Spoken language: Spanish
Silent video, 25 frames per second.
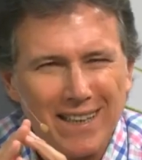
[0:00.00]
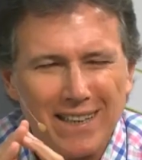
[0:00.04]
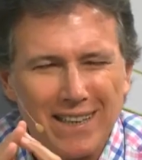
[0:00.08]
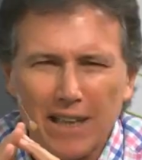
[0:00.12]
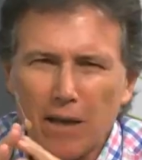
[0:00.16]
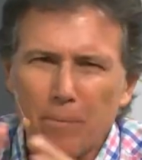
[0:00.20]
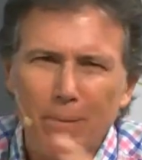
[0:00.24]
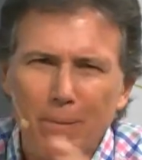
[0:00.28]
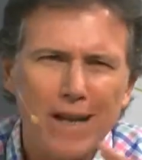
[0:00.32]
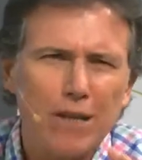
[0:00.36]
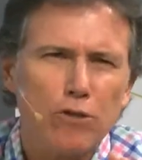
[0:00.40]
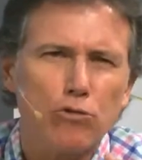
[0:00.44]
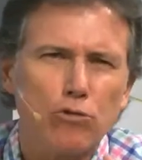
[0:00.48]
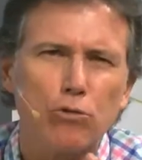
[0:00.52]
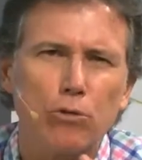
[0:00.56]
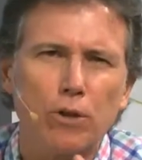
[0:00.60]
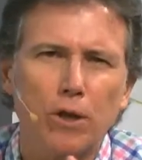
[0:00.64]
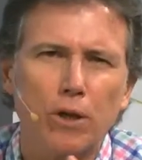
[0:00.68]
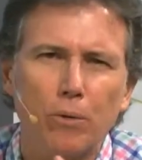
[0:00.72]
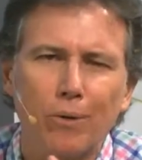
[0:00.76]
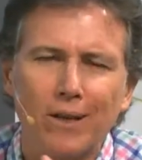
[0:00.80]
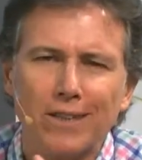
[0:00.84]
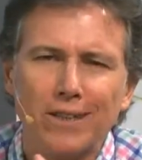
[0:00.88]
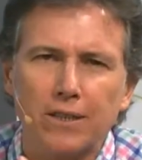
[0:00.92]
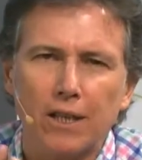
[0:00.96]
Temazo
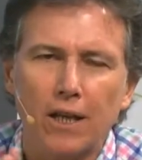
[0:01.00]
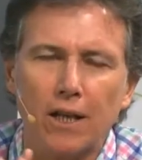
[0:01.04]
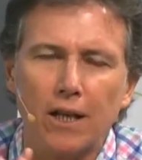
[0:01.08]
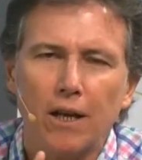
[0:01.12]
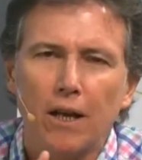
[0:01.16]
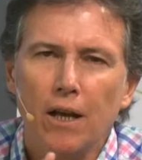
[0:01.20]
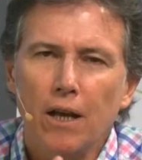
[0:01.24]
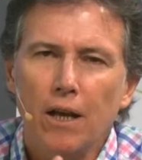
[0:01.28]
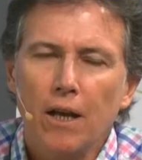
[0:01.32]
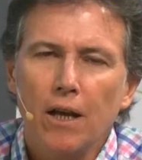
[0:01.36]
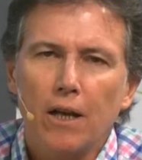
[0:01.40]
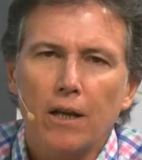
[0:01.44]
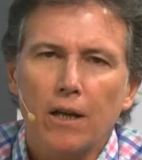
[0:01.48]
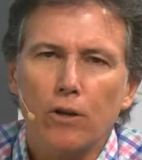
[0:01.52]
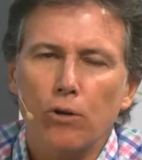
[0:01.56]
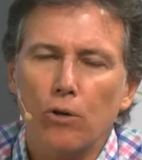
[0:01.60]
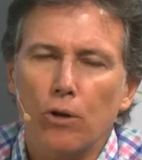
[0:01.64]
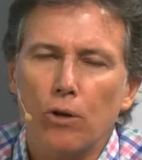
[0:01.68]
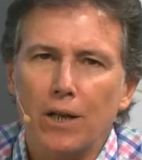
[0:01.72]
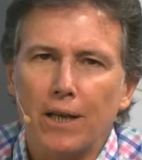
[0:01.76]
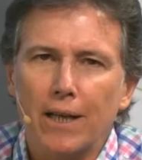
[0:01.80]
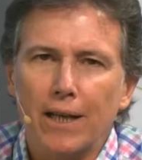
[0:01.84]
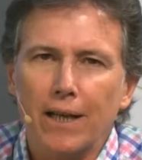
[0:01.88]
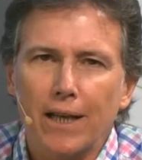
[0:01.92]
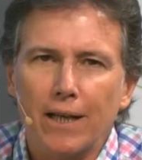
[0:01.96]
que va a ser,
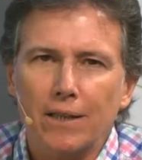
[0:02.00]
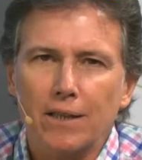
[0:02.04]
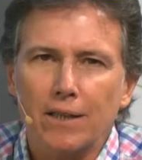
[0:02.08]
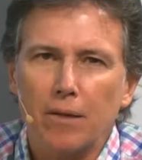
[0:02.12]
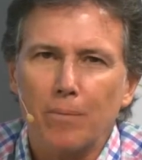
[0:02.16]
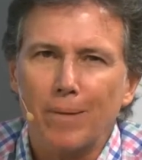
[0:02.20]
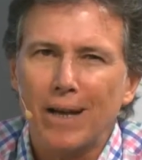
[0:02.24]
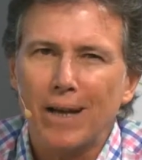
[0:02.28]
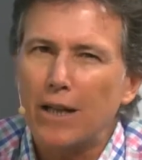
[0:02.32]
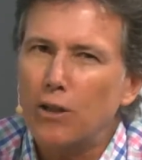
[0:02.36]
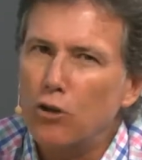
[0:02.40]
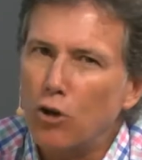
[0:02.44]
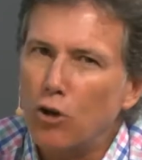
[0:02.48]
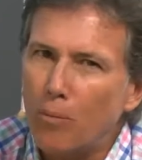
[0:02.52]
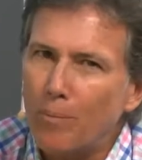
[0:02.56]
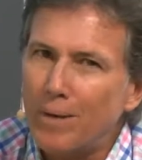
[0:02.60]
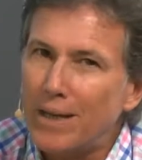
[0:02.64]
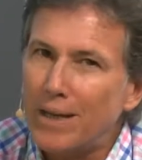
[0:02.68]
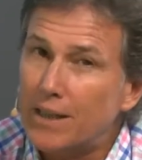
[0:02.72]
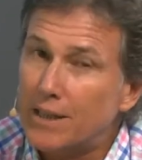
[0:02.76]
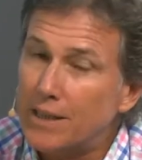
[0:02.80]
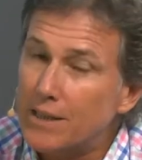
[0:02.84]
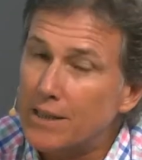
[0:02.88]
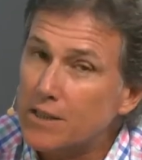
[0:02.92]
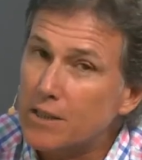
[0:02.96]
creo, el gran tema del
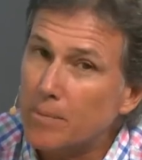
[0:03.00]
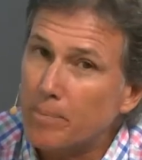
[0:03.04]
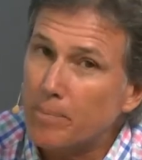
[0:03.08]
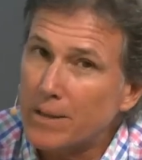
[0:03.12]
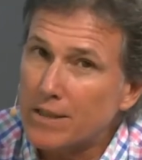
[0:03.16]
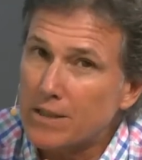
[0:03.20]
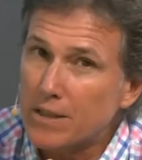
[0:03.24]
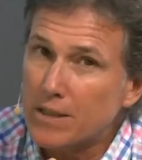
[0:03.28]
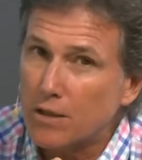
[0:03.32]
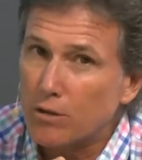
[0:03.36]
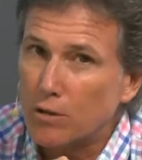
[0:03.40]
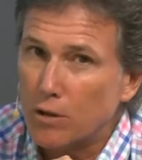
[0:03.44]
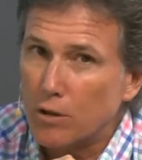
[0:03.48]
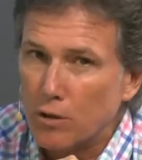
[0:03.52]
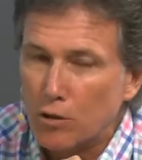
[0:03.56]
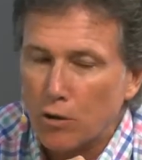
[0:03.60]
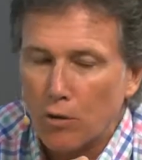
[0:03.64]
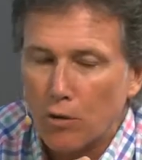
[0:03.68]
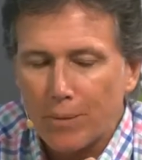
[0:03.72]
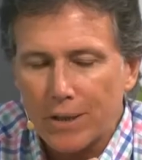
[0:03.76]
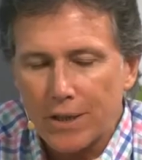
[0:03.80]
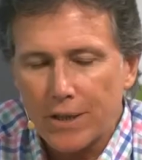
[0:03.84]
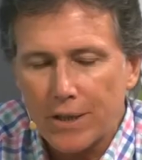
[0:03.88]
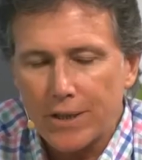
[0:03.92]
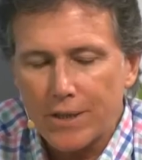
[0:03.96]
2015 pensando en el
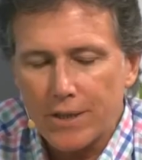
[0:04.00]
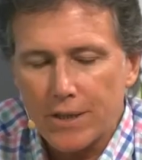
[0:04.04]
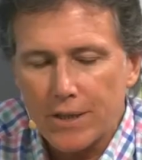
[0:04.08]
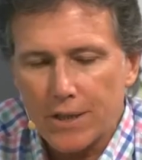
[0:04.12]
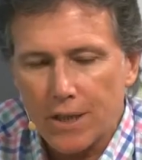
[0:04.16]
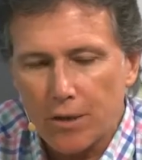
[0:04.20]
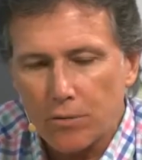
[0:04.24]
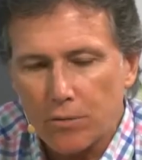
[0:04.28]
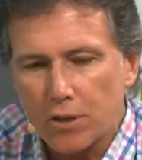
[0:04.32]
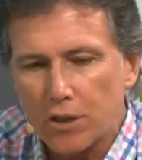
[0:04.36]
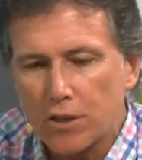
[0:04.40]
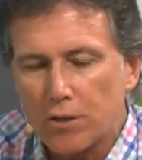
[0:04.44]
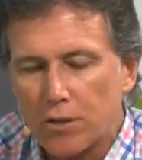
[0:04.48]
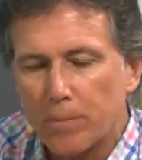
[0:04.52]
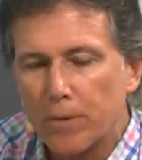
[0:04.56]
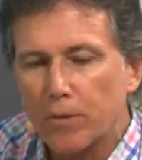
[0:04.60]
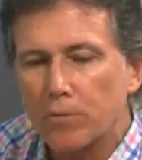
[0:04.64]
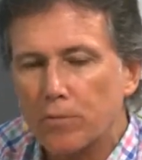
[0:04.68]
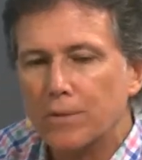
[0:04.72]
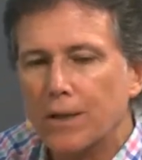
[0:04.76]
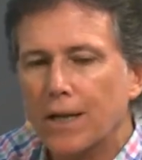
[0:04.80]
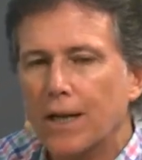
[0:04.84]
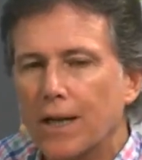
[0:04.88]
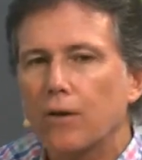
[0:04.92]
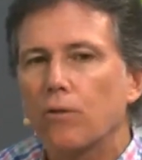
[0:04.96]
2016. Usted se
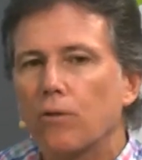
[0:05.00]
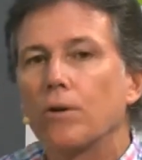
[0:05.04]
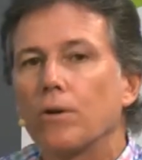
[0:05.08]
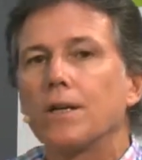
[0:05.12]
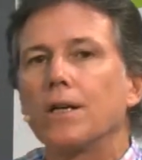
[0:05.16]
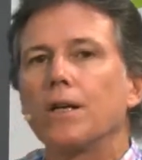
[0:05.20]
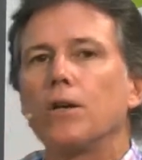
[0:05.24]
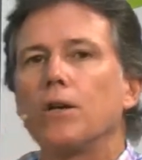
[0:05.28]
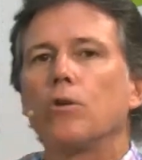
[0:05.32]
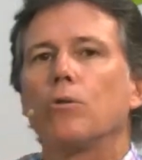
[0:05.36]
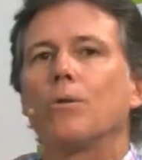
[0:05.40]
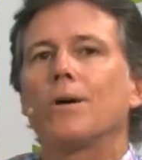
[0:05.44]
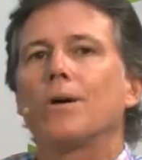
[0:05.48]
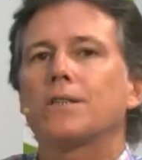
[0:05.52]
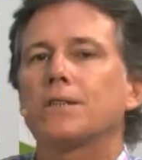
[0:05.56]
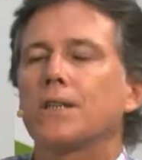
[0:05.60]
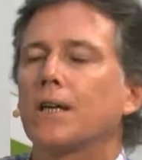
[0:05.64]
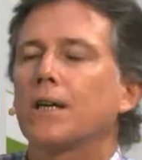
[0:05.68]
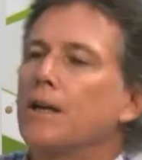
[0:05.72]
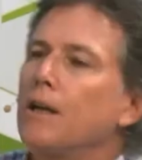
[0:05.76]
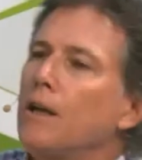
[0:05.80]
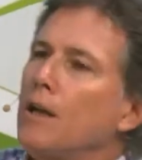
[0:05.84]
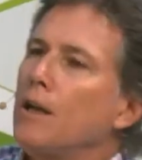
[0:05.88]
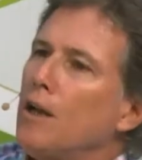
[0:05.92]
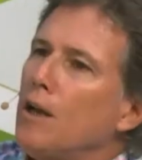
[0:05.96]
preguntará con quién lo va a
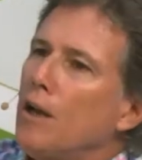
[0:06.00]
hacer.